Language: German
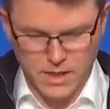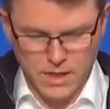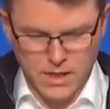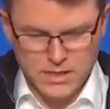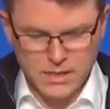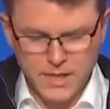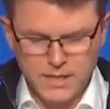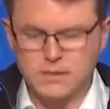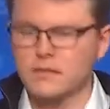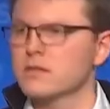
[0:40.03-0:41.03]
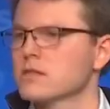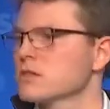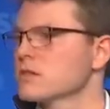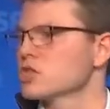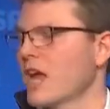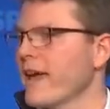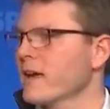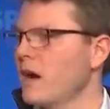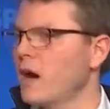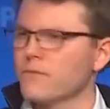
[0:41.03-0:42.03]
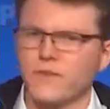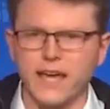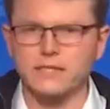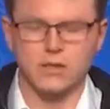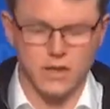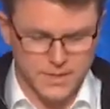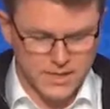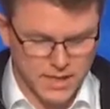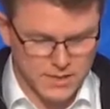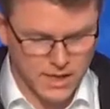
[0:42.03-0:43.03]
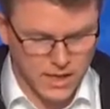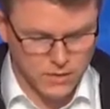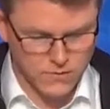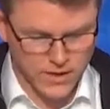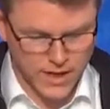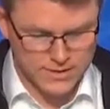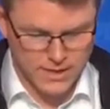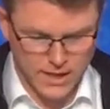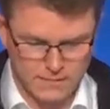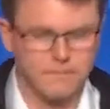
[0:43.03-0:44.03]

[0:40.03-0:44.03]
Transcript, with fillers: Die Mieten steigen auf exorbitante Art und Weise an.